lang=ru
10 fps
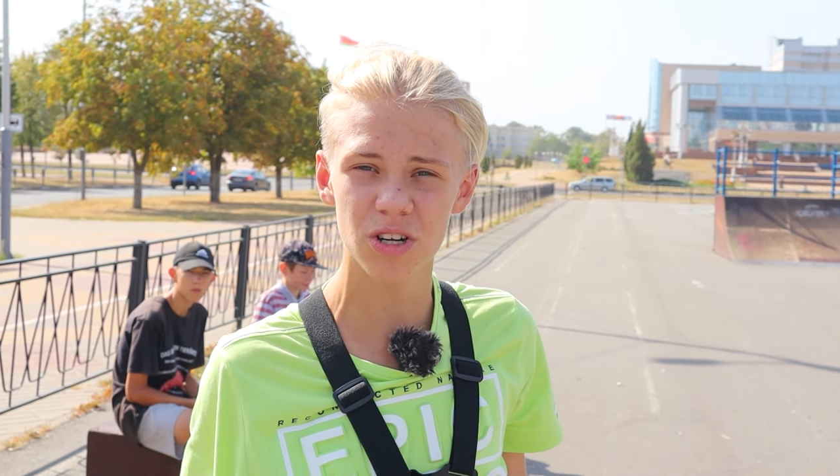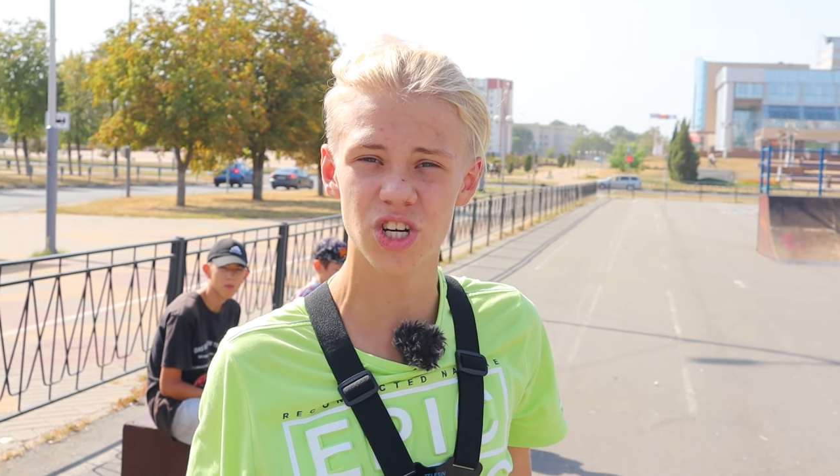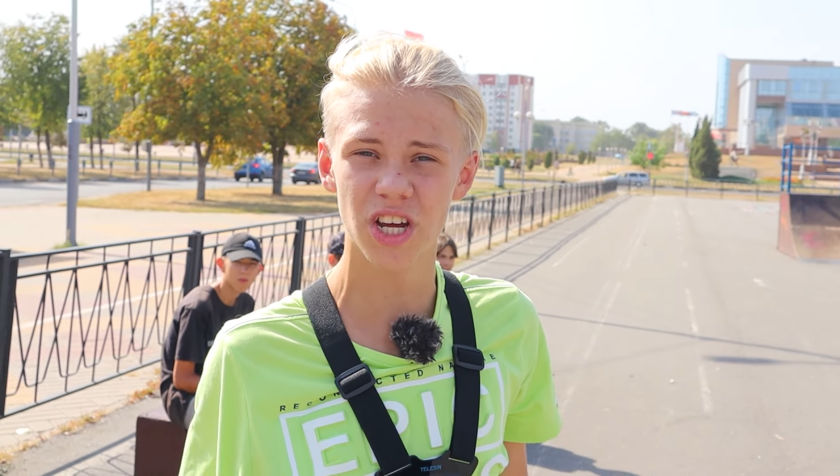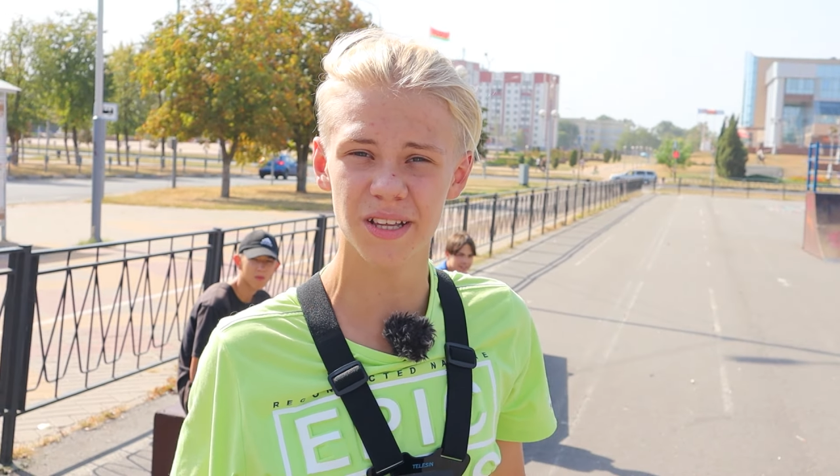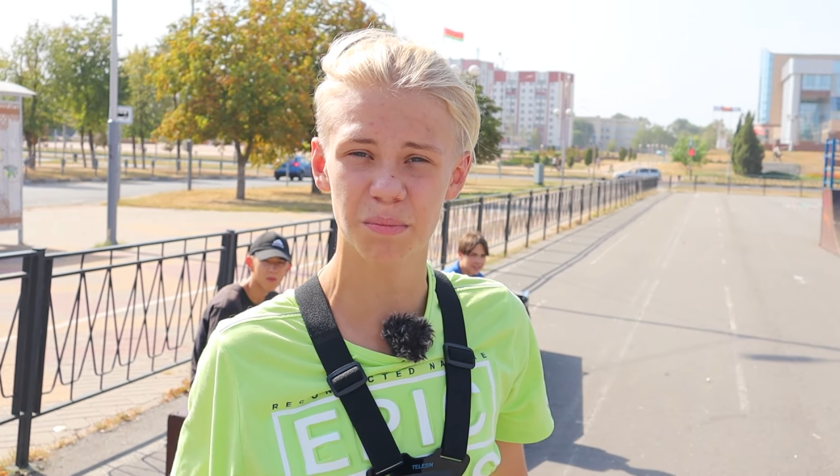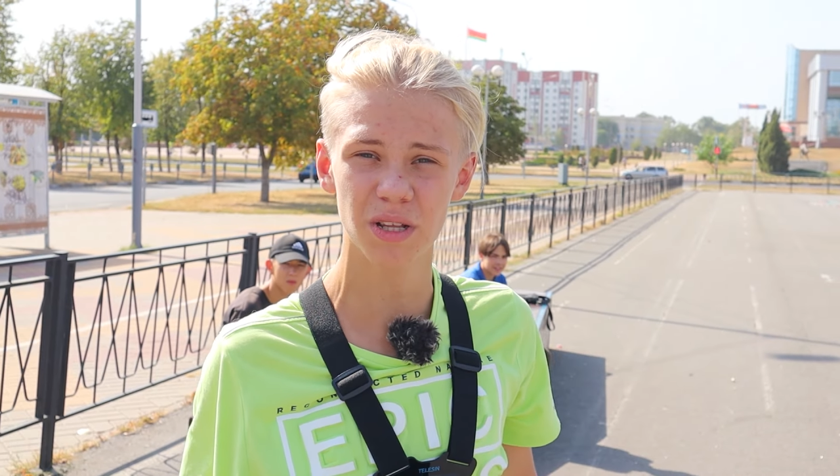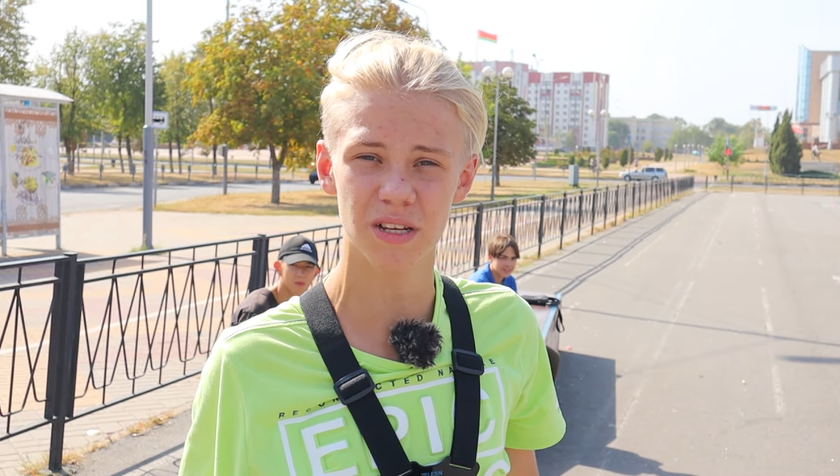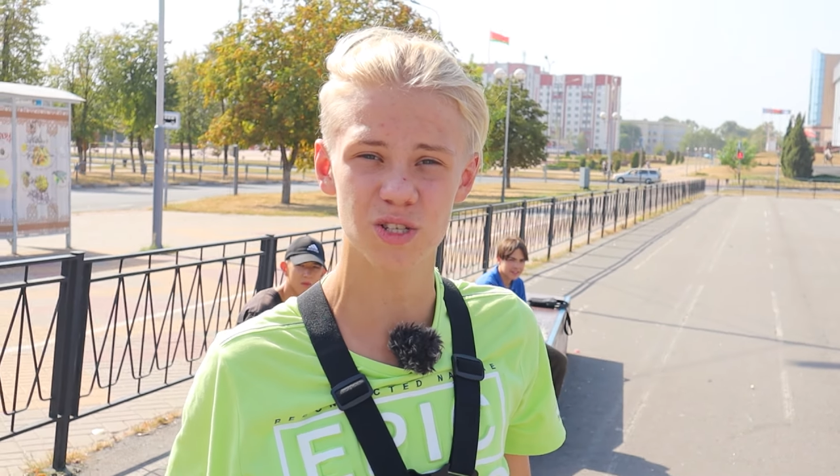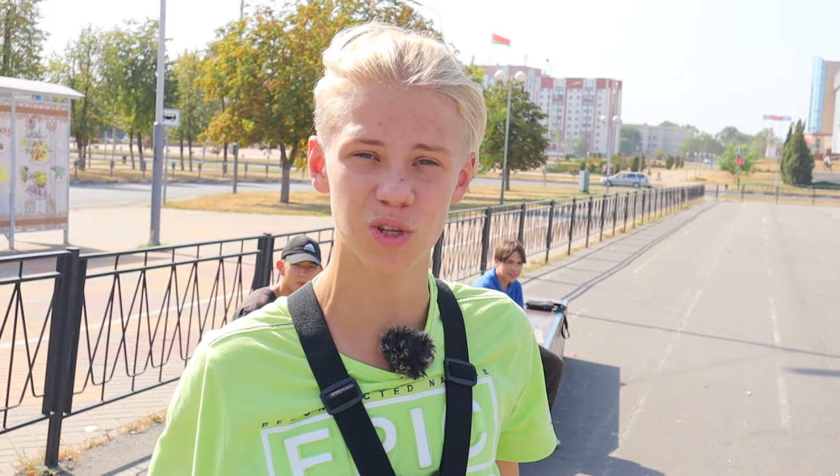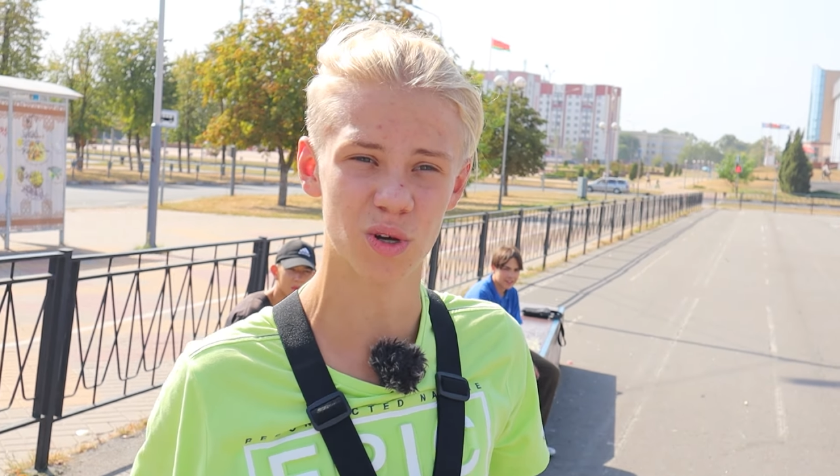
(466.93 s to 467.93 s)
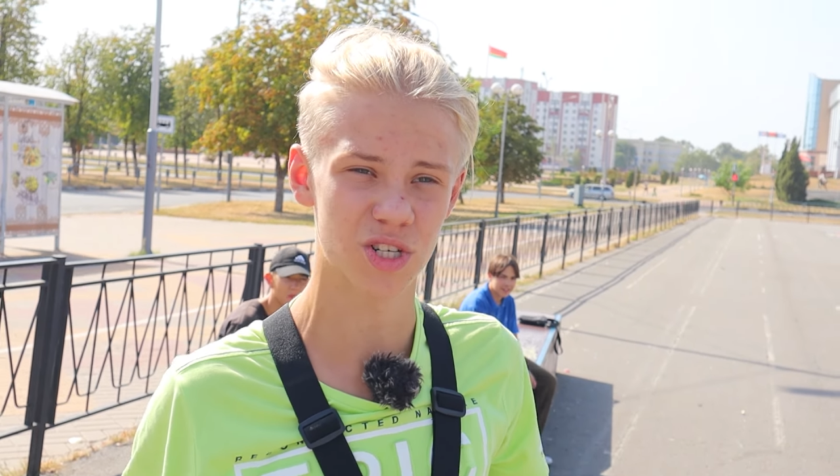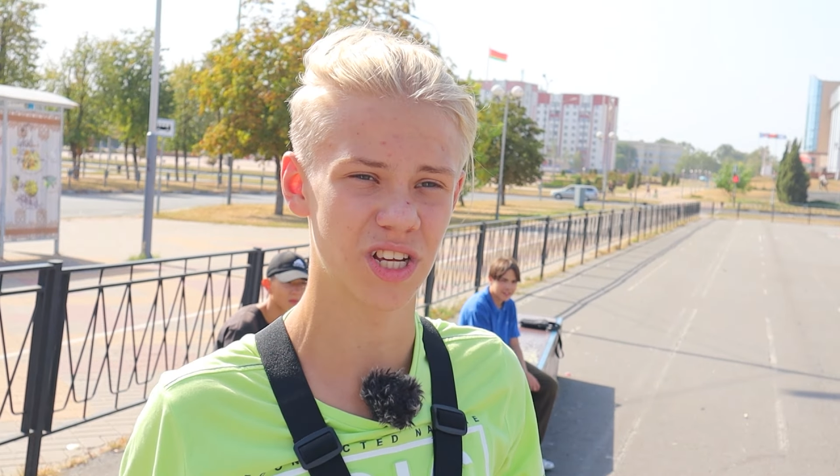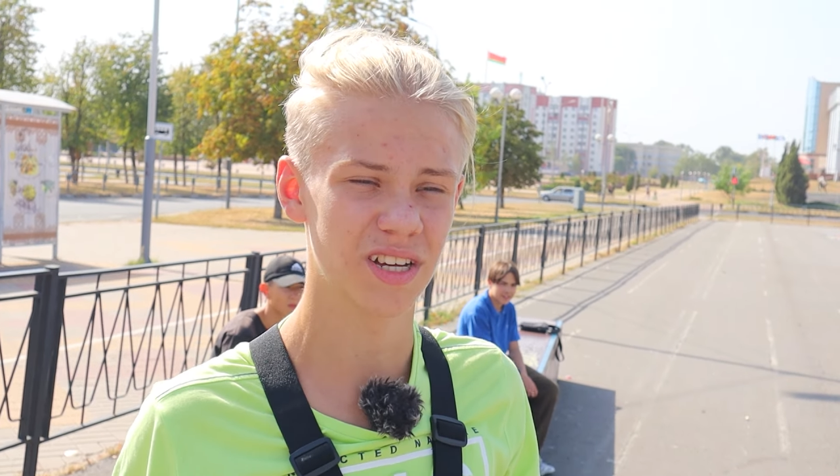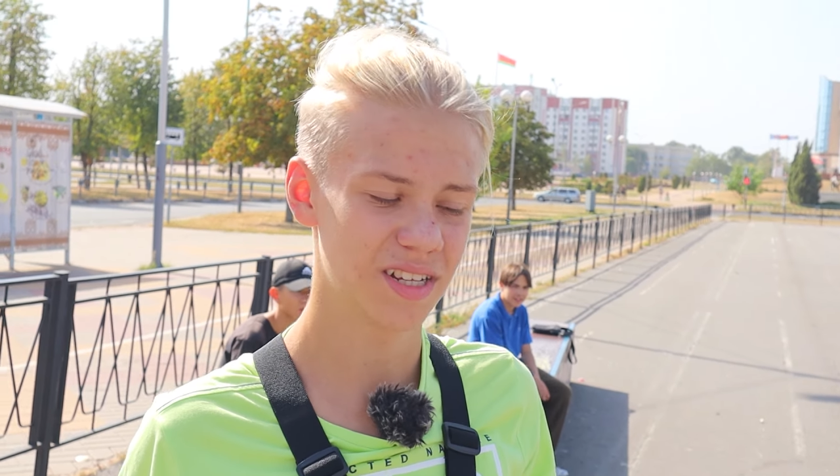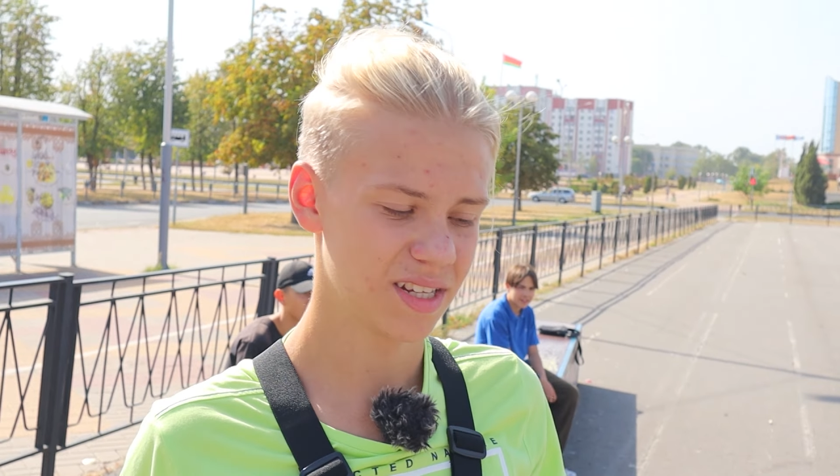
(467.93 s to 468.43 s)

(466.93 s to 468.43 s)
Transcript: же это было сложно.